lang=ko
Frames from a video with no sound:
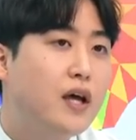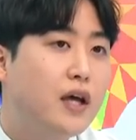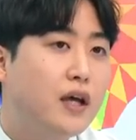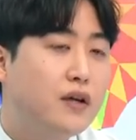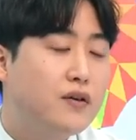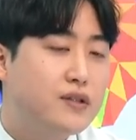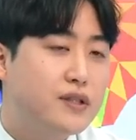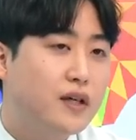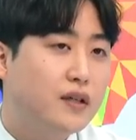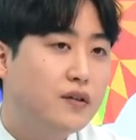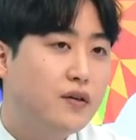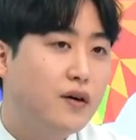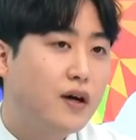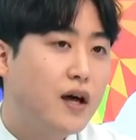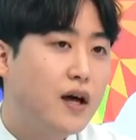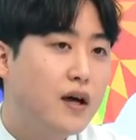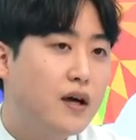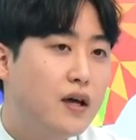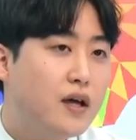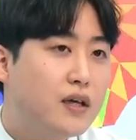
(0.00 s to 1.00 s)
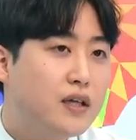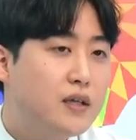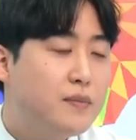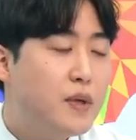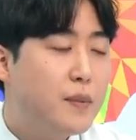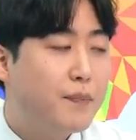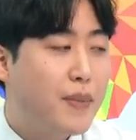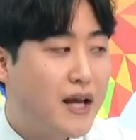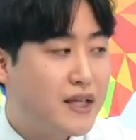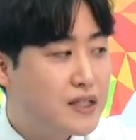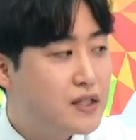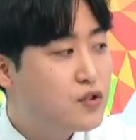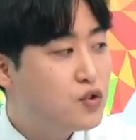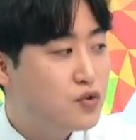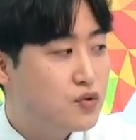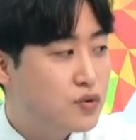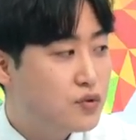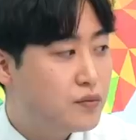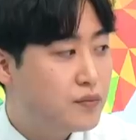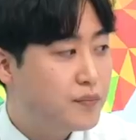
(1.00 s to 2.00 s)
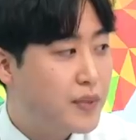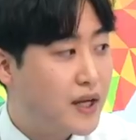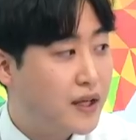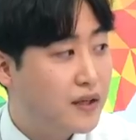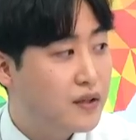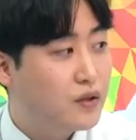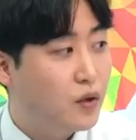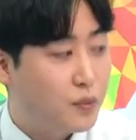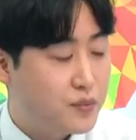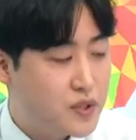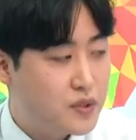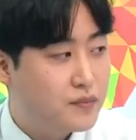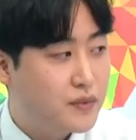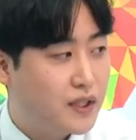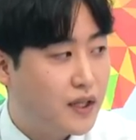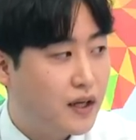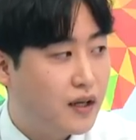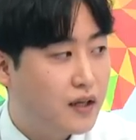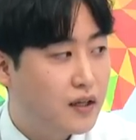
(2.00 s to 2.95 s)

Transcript: 이런 섹터가 힘이 빠질 수밖에 는 없습니다.